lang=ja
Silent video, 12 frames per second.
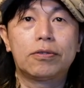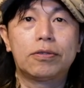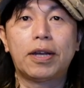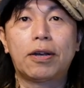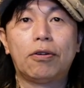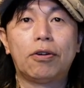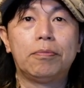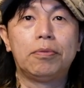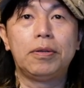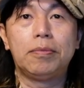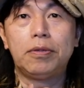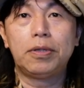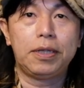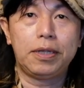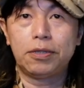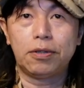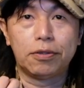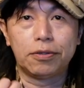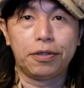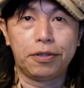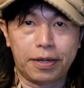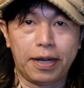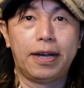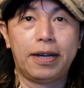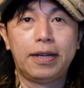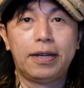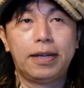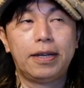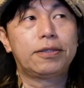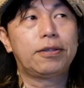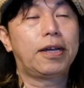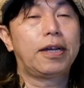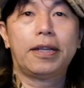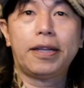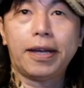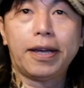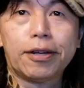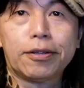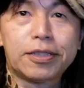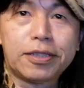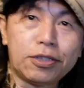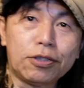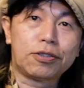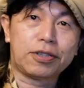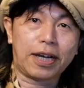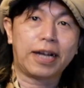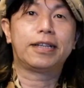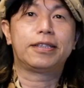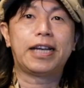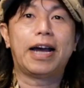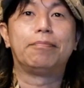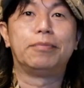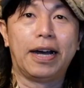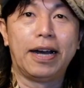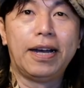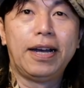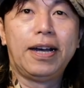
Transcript: でこの v, v ゾーンっていうかそれがであのちょっとシャープな